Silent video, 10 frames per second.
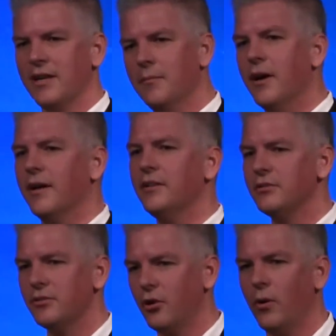
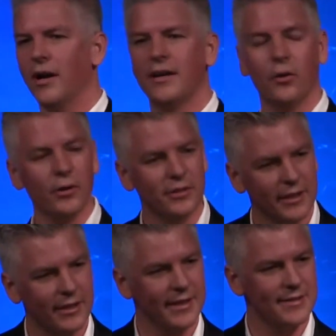animais ou a
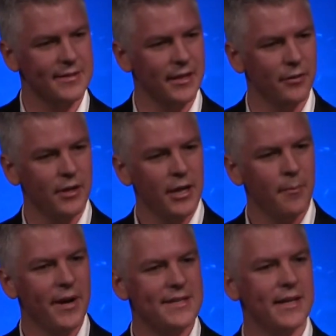outra criação,
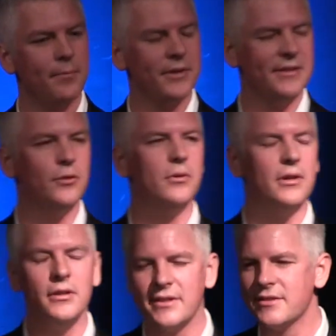mas era para ter um
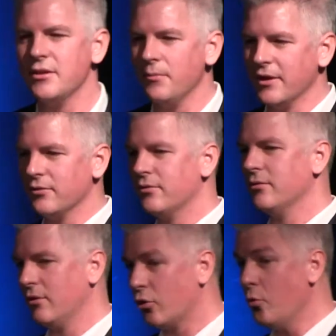relacionamento,
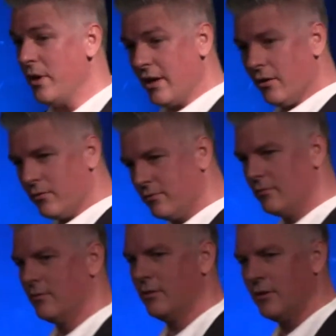comunhão.
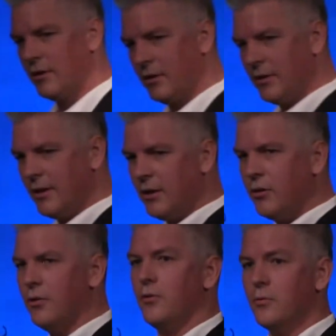
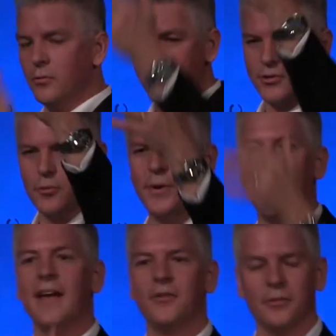O
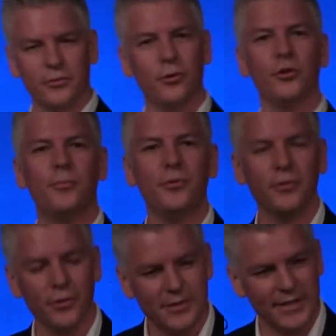soberano,
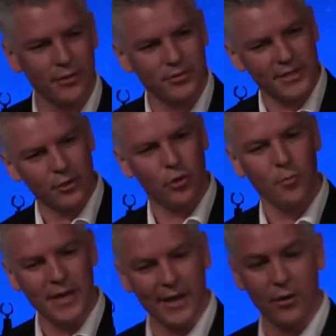todo-poderoso Deus, ter
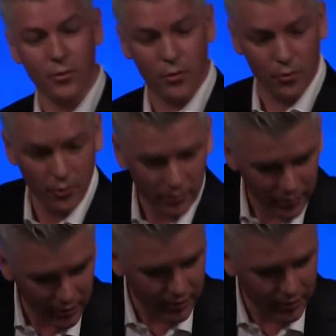comunhão com